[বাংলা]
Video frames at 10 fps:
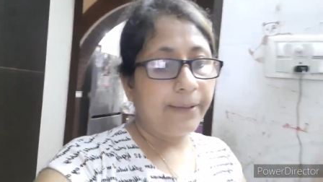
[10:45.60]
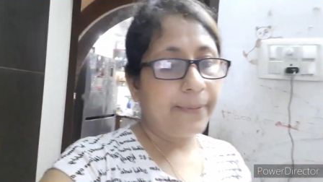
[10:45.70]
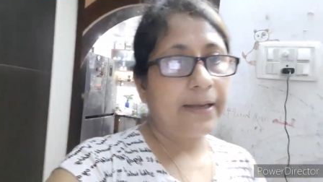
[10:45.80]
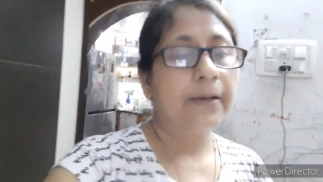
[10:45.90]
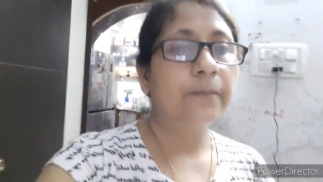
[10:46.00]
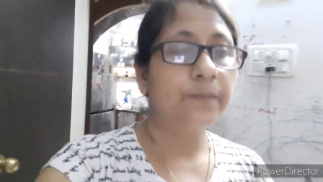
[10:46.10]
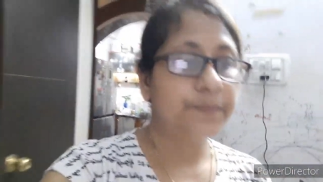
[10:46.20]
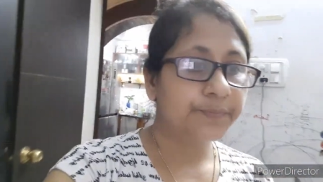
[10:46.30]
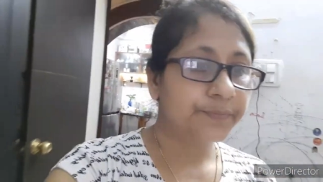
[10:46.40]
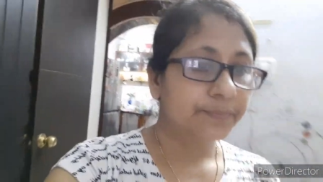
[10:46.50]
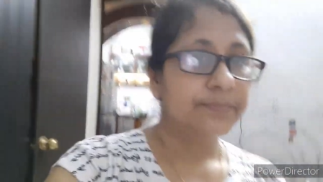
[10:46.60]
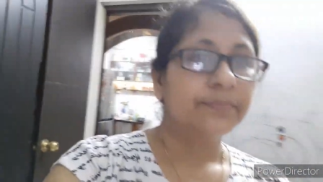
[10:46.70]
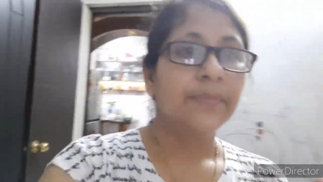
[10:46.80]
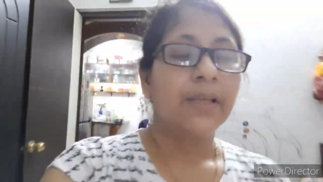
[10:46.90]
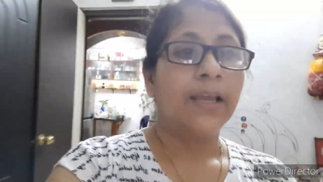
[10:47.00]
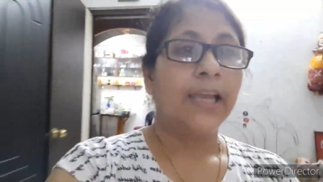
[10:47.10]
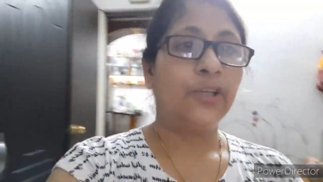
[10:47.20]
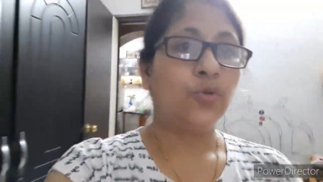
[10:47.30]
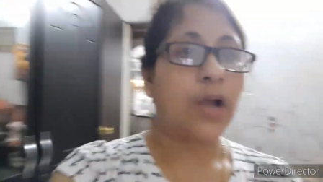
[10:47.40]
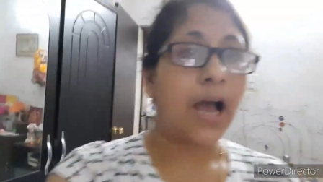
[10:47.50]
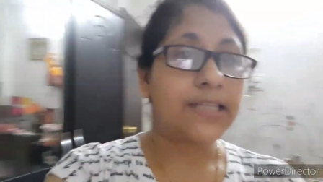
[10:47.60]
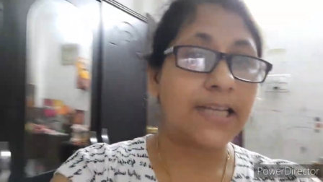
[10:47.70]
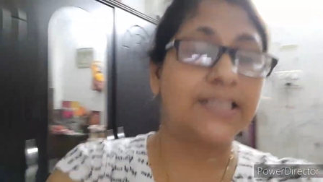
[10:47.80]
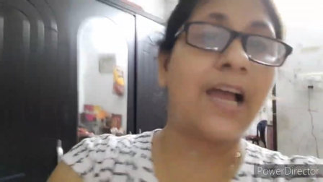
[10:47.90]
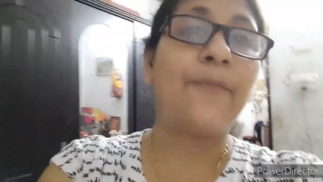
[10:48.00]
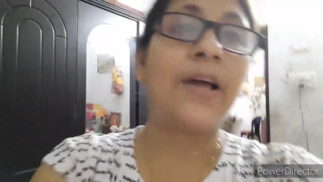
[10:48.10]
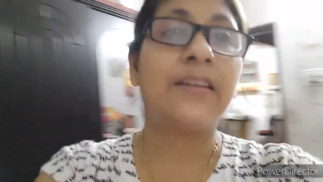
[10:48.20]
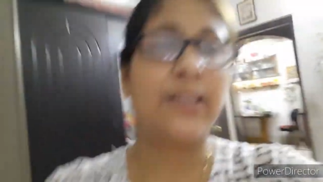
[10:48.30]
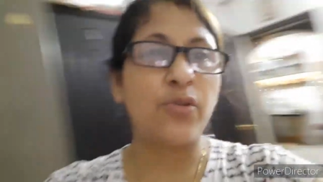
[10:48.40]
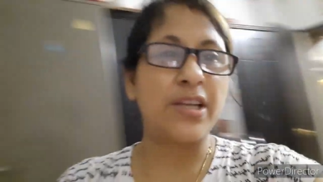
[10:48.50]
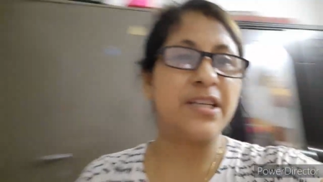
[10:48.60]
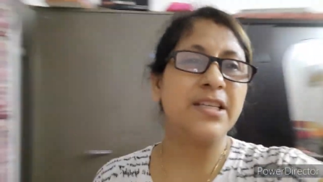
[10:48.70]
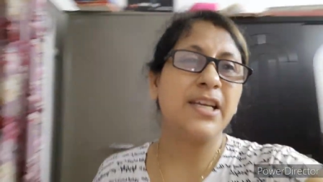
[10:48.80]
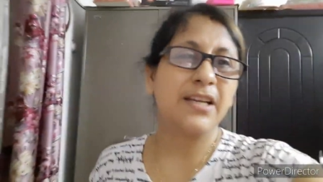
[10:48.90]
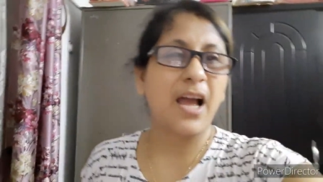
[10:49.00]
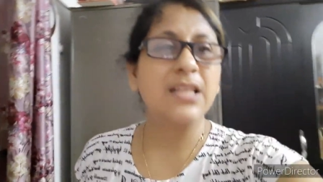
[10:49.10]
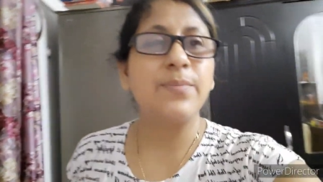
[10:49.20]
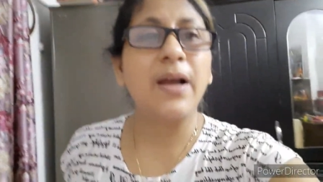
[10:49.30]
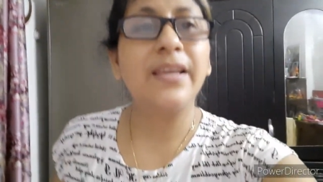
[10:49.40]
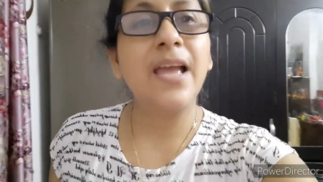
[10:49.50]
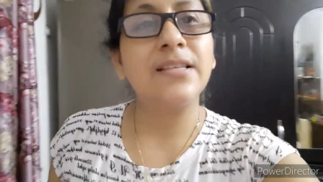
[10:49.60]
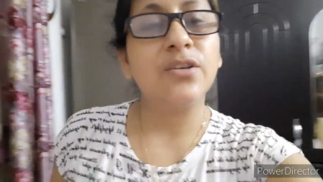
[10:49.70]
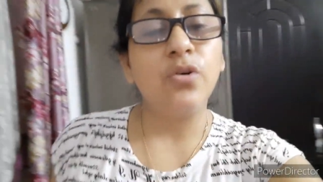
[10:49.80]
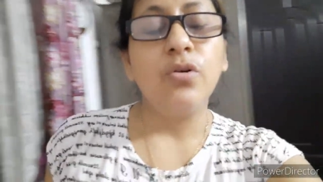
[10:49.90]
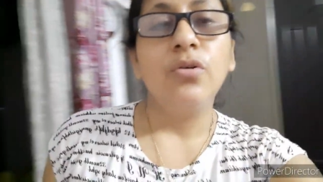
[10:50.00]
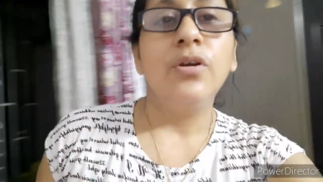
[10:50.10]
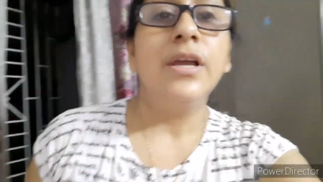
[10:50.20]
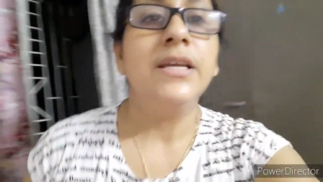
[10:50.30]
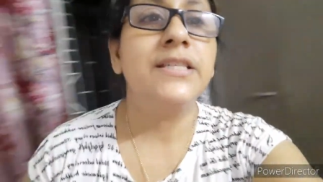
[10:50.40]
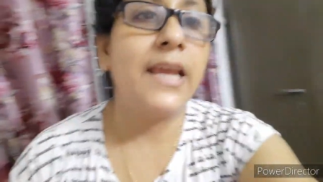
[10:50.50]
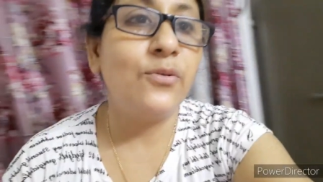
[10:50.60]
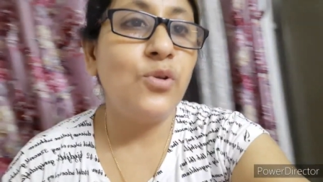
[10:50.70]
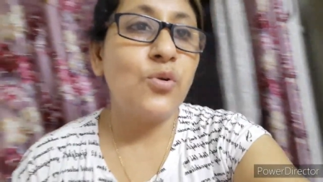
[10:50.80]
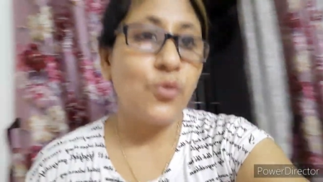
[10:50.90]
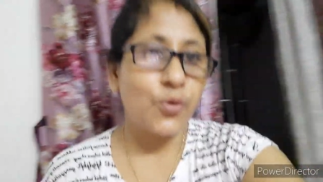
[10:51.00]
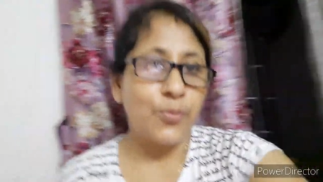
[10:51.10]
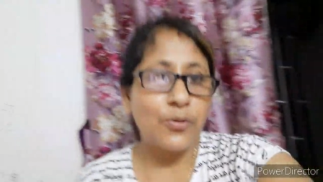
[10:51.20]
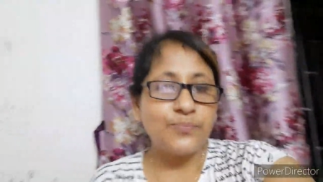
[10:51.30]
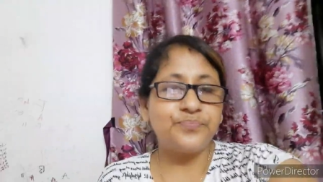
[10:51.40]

এইবারে একটু কাজ আছে আমার একটু এডিটিংয়ের কাজ বাকি আছে গো সেগুলো করব